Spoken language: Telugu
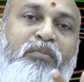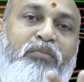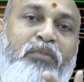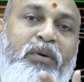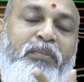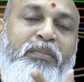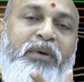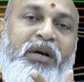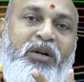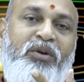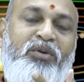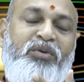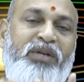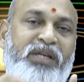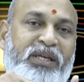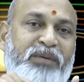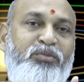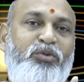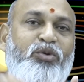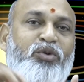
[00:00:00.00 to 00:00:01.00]
బొబ్బర్లు
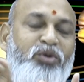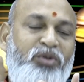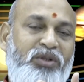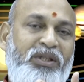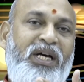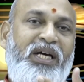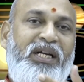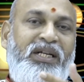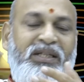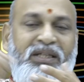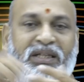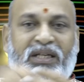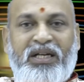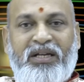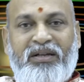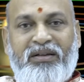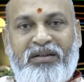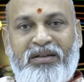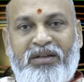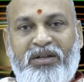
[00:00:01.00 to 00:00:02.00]
ఈ మూడు దానంగా
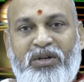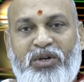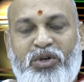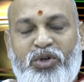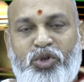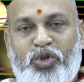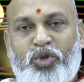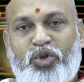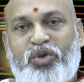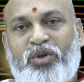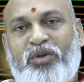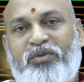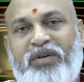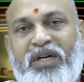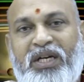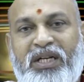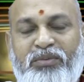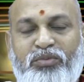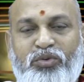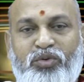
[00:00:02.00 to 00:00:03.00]

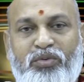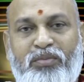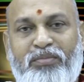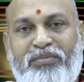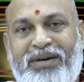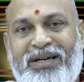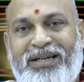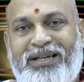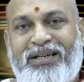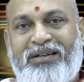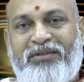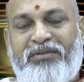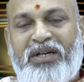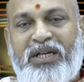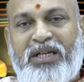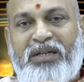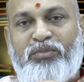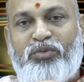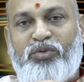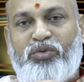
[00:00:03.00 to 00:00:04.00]
శుక్రవారము
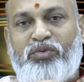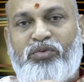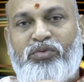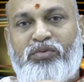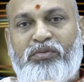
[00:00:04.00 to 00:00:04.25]
మంగళవారము